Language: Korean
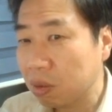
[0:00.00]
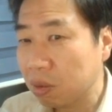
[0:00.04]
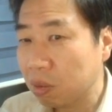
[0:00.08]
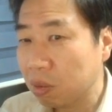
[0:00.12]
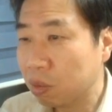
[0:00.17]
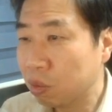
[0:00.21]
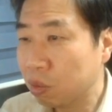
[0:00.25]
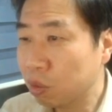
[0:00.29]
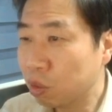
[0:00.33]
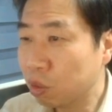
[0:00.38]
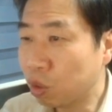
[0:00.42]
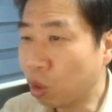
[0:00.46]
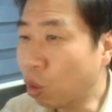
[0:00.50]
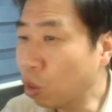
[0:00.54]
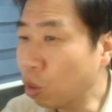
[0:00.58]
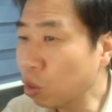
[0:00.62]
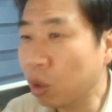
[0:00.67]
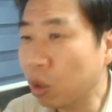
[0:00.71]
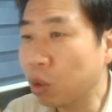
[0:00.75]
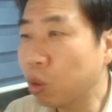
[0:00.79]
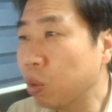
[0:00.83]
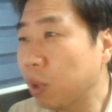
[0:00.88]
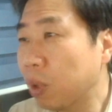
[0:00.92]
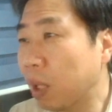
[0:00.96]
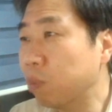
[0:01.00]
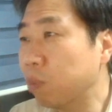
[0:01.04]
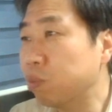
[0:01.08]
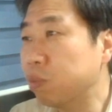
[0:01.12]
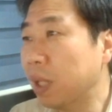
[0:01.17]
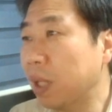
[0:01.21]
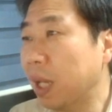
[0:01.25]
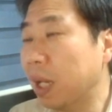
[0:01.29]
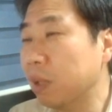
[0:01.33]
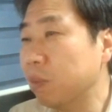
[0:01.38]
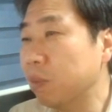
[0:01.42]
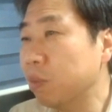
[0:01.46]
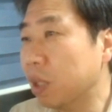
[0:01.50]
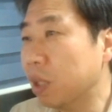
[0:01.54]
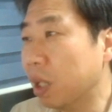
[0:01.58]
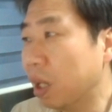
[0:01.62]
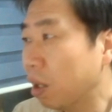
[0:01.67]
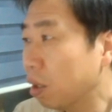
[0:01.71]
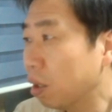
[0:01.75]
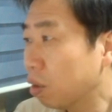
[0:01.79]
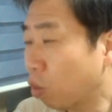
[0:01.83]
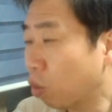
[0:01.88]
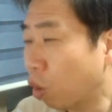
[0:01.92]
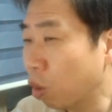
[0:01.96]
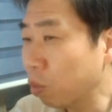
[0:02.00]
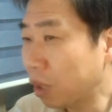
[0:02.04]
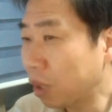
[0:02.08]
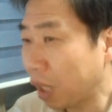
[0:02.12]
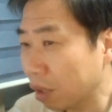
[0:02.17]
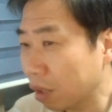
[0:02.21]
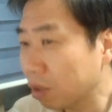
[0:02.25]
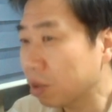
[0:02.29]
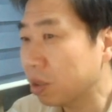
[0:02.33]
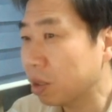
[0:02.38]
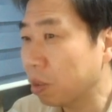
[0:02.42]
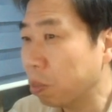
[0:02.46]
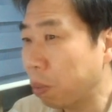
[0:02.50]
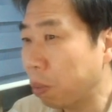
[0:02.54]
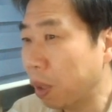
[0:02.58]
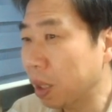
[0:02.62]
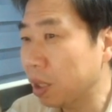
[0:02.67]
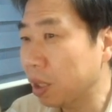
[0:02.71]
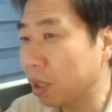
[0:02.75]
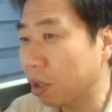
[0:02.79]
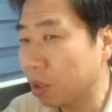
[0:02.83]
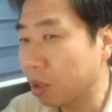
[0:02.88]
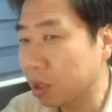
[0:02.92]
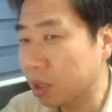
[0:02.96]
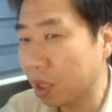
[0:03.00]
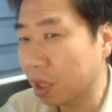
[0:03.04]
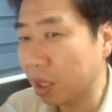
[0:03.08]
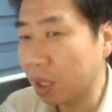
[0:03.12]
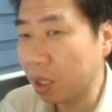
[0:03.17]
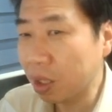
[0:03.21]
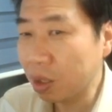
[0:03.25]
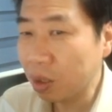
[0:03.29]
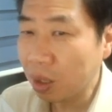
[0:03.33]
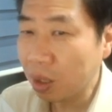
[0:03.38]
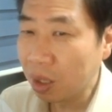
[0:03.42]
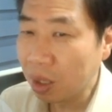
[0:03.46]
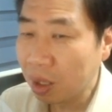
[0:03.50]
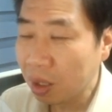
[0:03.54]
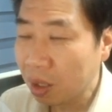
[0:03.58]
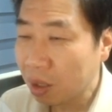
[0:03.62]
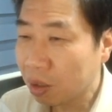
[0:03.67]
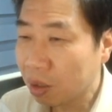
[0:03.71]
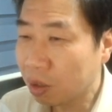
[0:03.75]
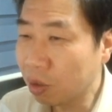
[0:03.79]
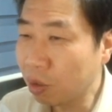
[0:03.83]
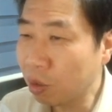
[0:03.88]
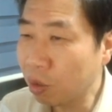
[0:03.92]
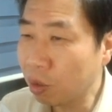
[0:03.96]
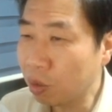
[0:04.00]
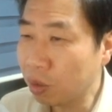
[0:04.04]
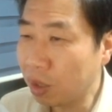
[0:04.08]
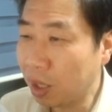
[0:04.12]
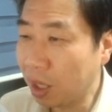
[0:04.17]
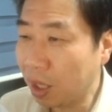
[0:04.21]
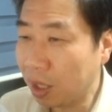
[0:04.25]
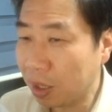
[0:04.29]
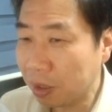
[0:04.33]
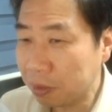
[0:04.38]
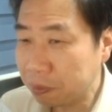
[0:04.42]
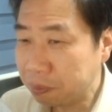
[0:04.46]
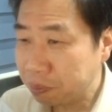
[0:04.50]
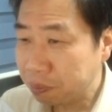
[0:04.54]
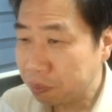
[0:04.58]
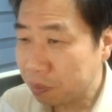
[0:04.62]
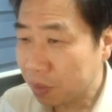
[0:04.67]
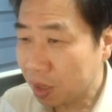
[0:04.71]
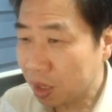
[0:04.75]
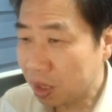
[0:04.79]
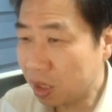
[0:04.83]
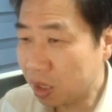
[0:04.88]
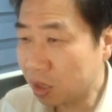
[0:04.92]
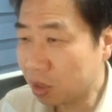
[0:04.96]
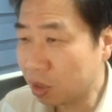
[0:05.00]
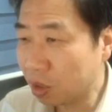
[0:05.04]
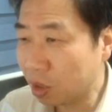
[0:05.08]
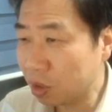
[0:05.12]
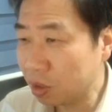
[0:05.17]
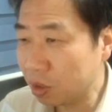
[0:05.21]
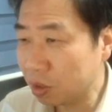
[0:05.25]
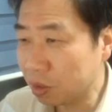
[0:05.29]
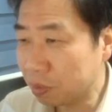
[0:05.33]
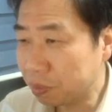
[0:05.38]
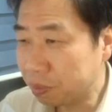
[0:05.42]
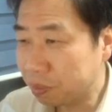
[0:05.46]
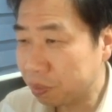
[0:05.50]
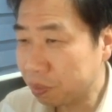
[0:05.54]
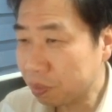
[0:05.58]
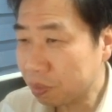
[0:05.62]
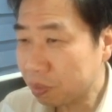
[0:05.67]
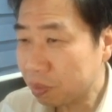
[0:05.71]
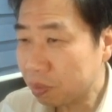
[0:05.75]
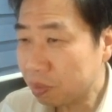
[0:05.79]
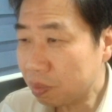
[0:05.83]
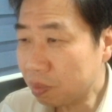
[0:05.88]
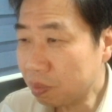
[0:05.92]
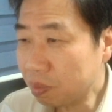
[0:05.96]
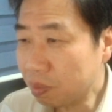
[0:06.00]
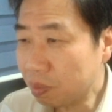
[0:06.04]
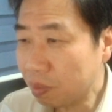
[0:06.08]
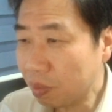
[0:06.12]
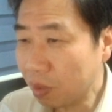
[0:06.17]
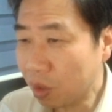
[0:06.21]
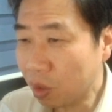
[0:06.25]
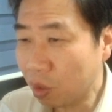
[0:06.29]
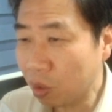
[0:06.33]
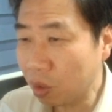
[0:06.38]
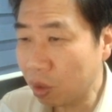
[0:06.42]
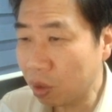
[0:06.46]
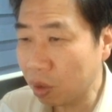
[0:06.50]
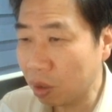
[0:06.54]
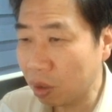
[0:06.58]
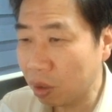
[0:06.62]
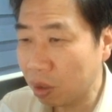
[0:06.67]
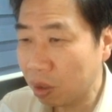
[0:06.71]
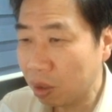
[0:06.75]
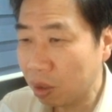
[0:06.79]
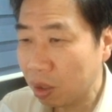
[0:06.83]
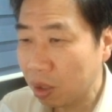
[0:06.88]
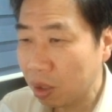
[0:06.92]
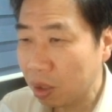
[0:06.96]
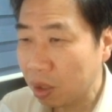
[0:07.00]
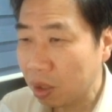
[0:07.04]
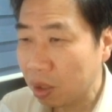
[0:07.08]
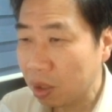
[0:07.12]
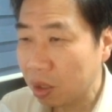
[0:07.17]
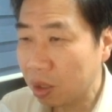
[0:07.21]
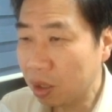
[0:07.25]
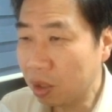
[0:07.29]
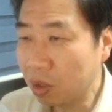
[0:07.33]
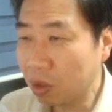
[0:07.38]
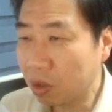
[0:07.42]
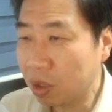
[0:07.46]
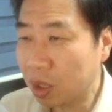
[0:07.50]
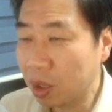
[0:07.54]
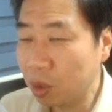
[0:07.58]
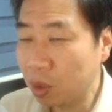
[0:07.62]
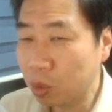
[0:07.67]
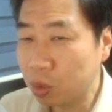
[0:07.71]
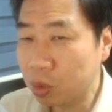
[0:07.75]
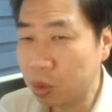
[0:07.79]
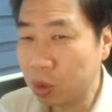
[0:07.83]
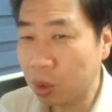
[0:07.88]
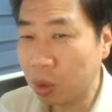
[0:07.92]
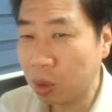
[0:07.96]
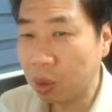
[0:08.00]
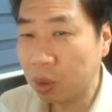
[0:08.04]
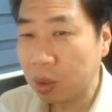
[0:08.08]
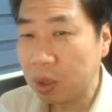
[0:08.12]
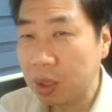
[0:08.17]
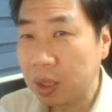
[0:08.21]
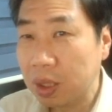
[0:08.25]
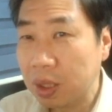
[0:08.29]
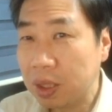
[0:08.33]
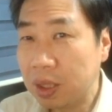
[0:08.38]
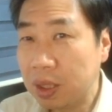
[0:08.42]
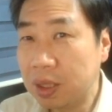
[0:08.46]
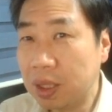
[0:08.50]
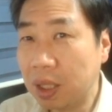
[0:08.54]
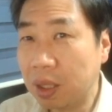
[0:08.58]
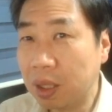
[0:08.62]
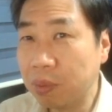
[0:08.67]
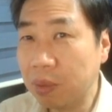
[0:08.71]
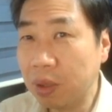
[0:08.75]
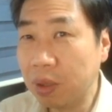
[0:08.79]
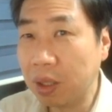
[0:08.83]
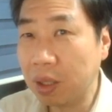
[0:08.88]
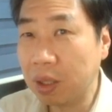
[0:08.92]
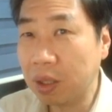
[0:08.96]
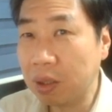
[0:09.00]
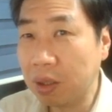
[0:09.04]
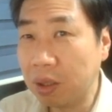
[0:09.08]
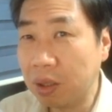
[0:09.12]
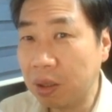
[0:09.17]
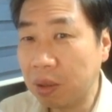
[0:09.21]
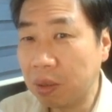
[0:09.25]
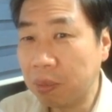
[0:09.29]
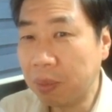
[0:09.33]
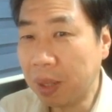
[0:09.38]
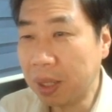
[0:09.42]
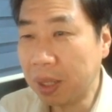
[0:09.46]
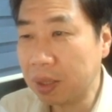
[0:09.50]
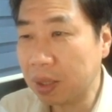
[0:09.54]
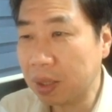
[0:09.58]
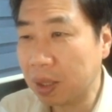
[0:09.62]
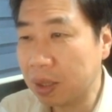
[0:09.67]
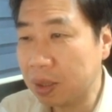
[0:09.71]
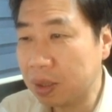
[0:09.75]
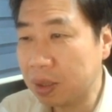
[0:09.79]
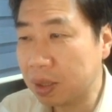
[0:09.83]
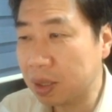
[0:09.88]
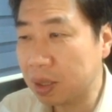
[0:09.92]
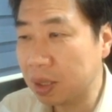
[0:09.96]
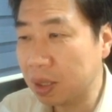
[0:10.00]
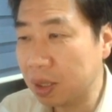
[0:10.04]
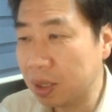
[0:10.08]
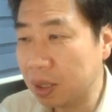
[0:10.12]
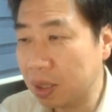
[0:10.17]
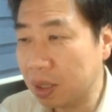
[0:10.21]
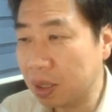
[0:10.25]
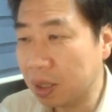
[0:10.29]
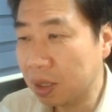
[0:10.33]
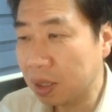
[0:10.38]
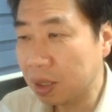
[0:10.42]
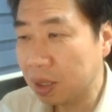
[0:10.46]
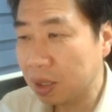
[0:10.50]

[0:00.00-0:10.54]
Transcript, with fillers: 그 전혀 나쁜 게 아닙니다. 범위 5집 반이라고 그랬잖아요. 그런 건데 실전은 여기서 이렇게 뒀죠. 이 장면에서 만약에 흙이